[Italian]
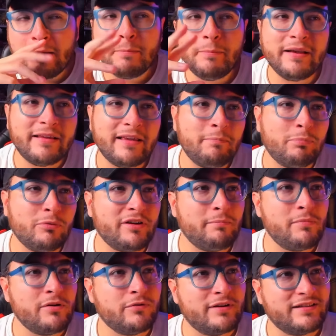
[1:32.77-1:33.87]
perché
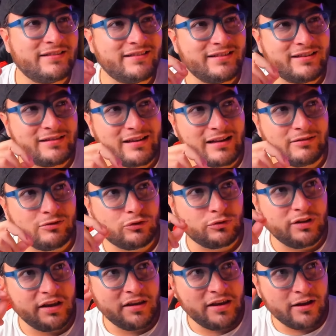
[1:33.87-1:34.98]
potrebbero essere tanto
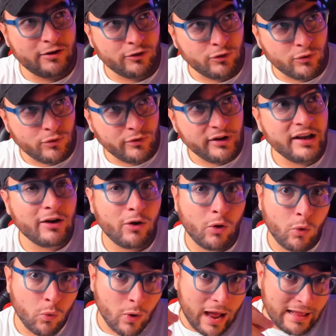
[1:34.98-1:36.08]
degli errori
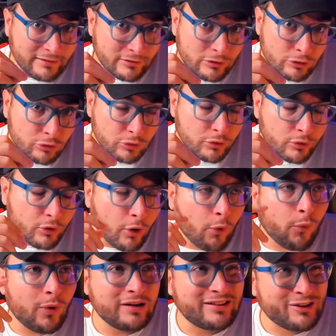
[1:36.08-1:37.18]
quanto
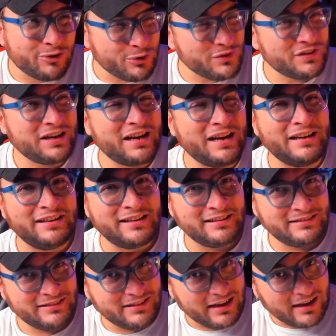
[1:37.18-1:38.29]
qualcosa che in
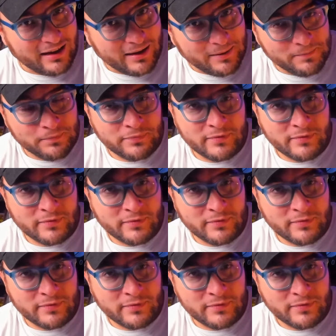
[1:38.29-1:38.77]
realtà